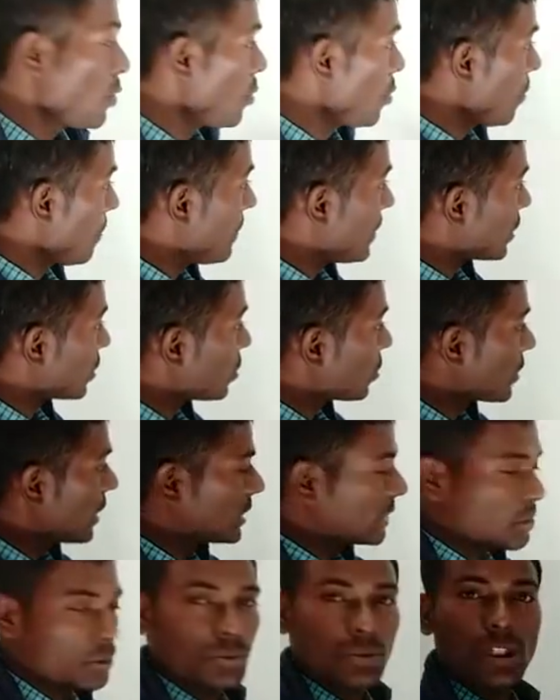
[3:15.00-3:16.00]
ऊपर को
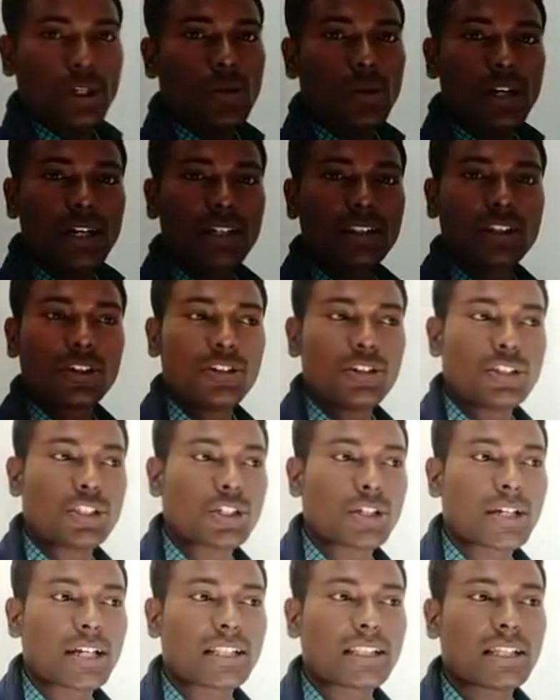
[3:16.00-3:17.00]
कहते हैं उत्तरी गोलार्ध नीचे
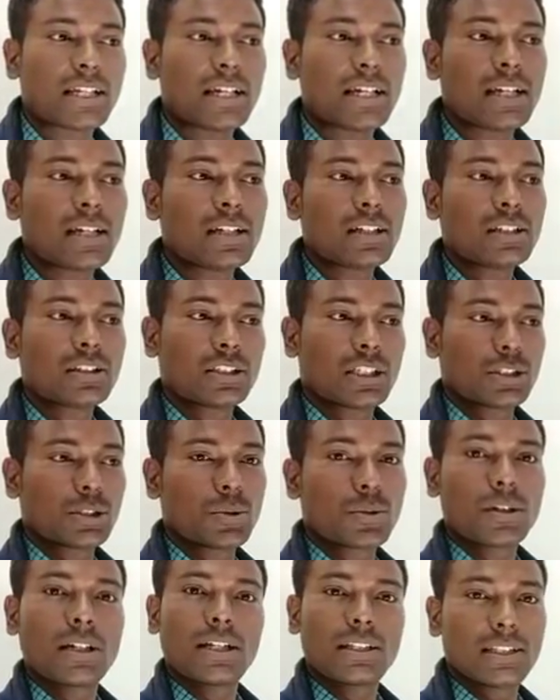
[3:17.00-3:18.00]
कहते हैं
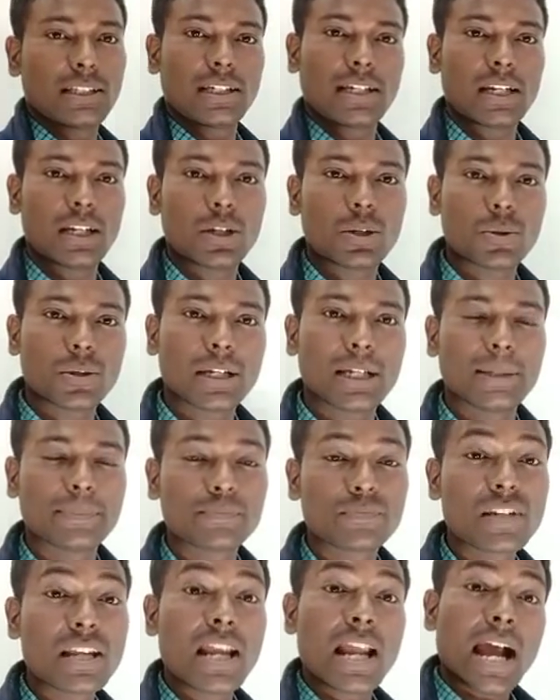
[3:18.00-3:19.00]
दक्षिण गोलार्ध ये क्लियर हो
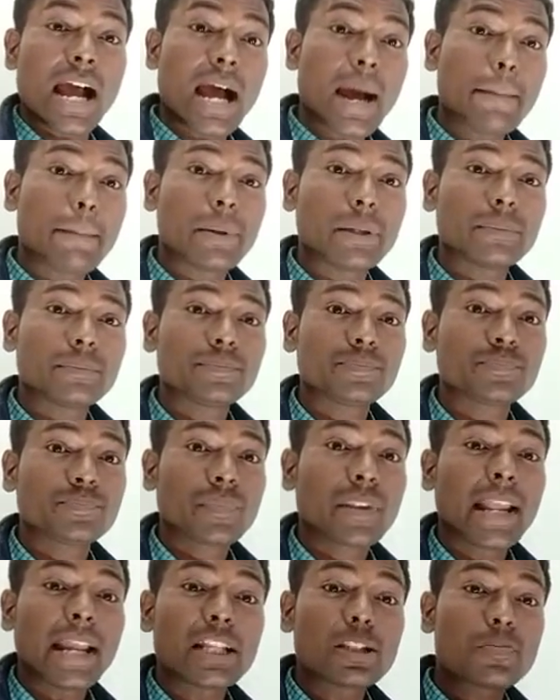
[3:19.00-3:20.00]
गया अब
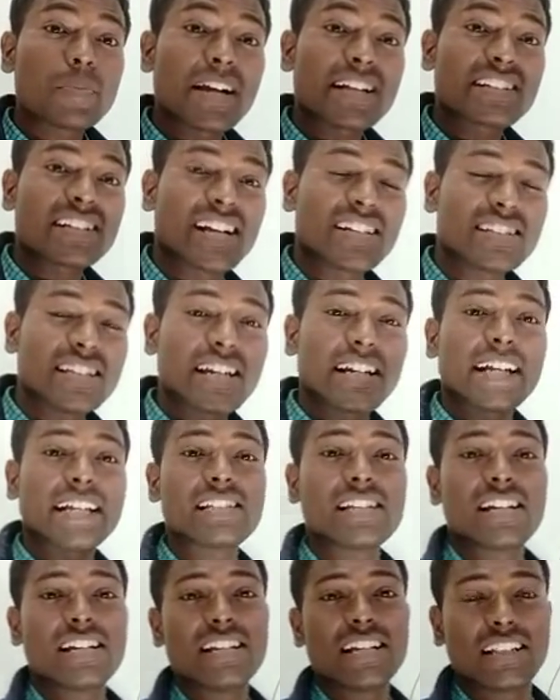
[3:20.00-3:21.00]
इस पे अक्षांशी रेखा
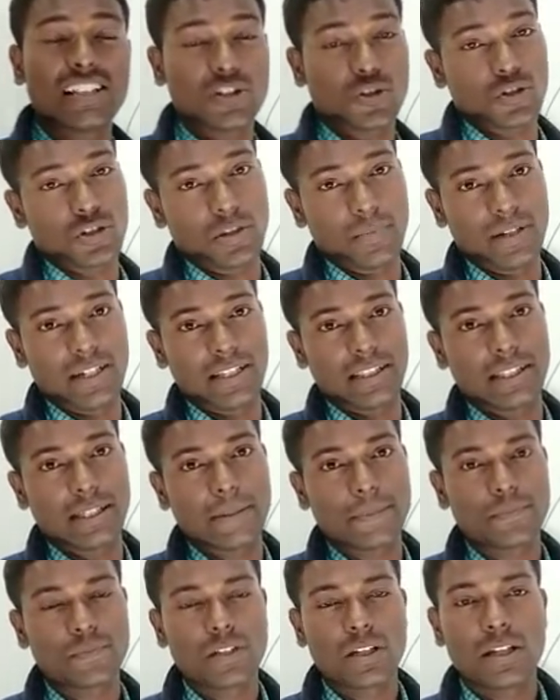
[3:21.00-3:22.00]
कैसे खींची जाती है इसको समझ लेते
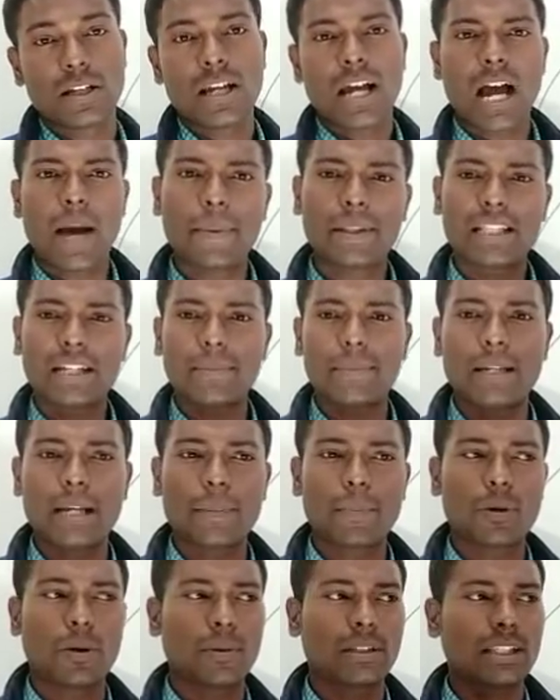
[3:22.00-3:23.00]
हैं अभी तक मैंने
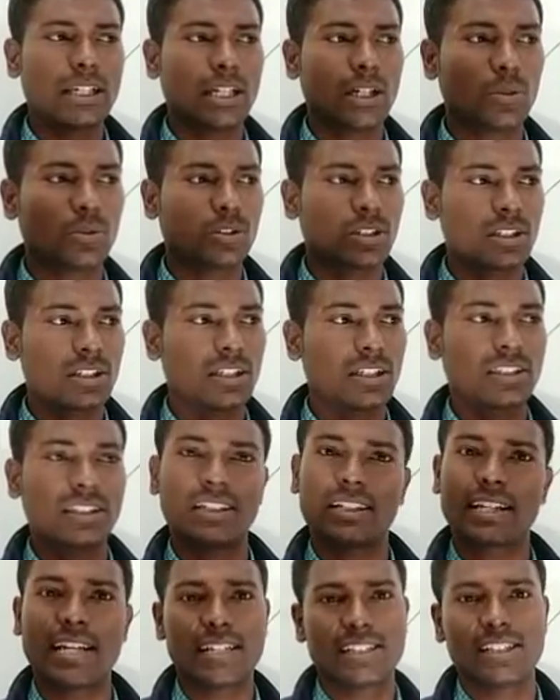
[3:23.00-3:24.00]
आपको बताया उत्तर
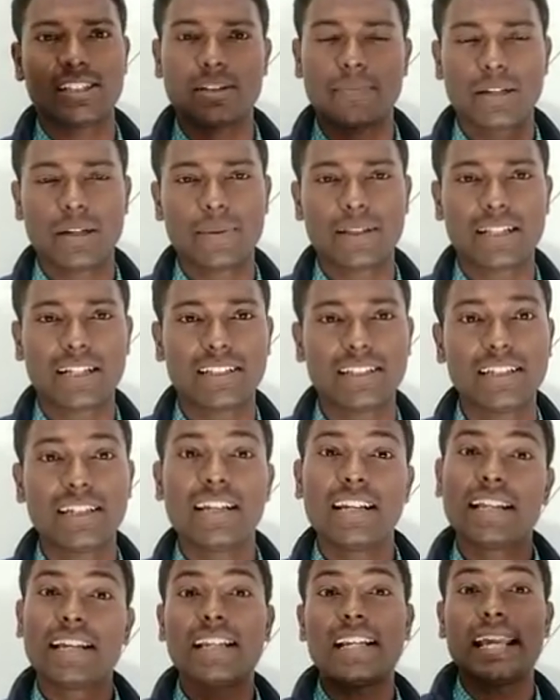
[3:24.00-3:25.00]
दक्षिण कई चीजें मैंने बता दी
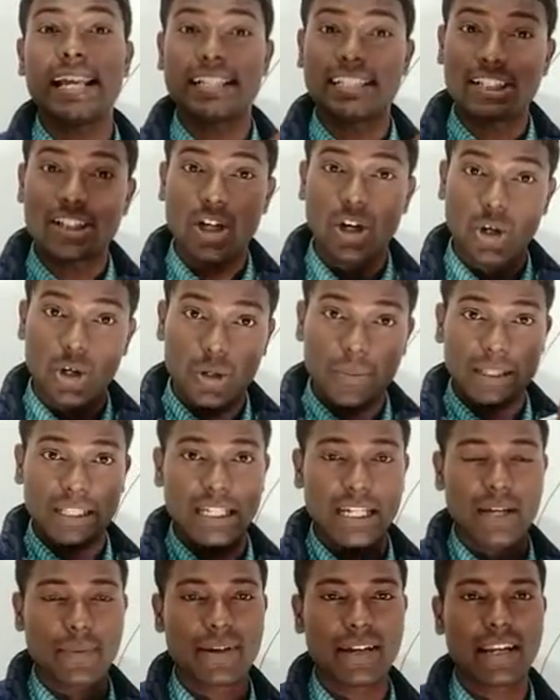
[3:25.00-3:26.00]
लेकिन एक चीज और
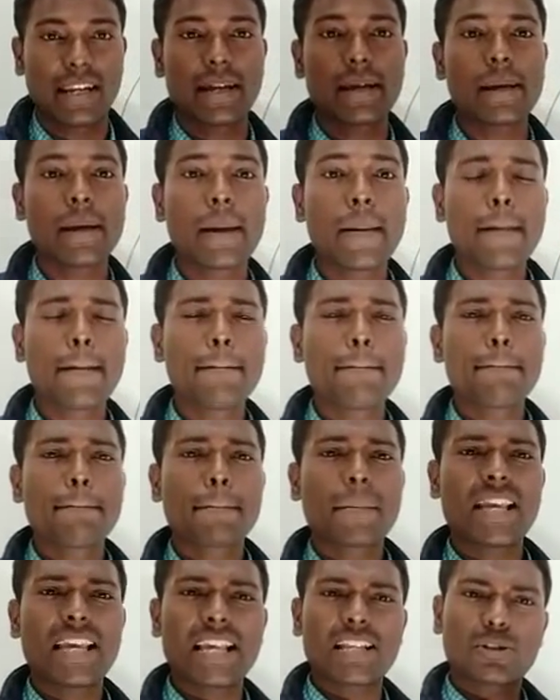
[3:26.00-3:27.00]
बताया मैंने
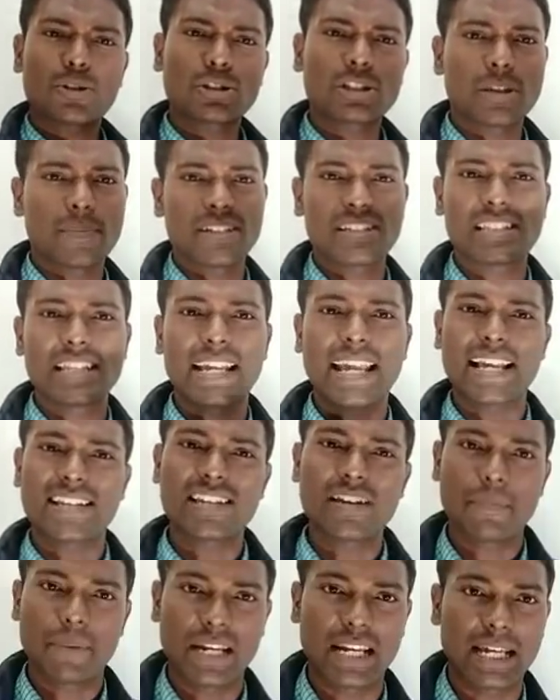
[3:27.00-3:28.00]
कि इसको समझते
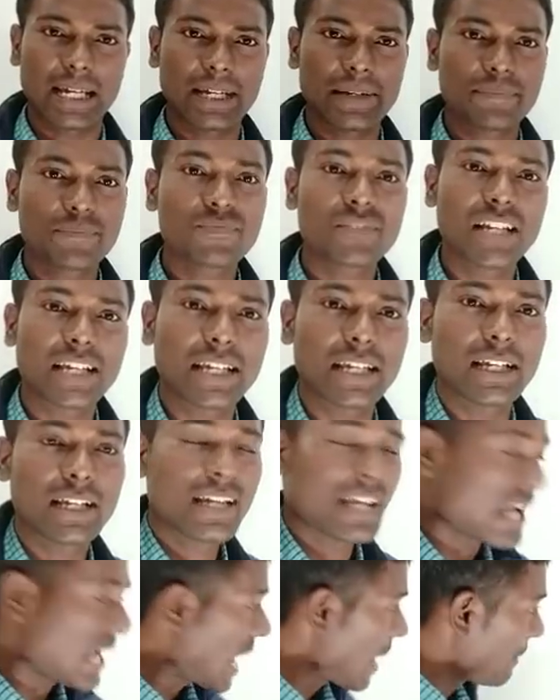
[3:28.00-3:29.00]
कैसे बना है देखिए
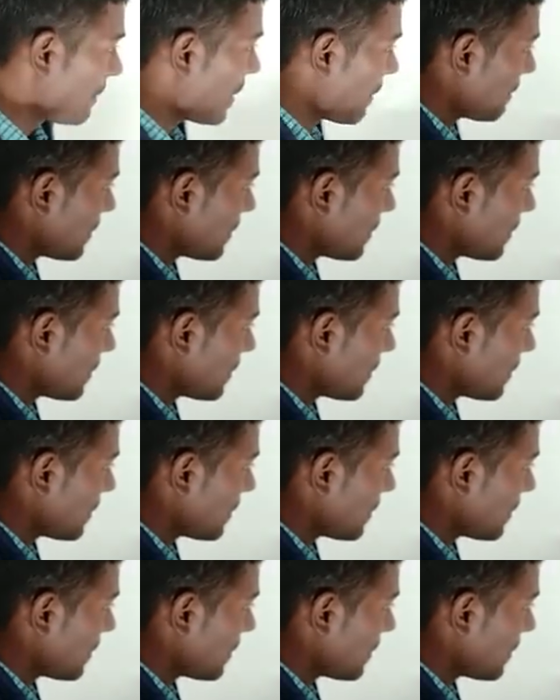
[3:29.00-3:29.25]
आपने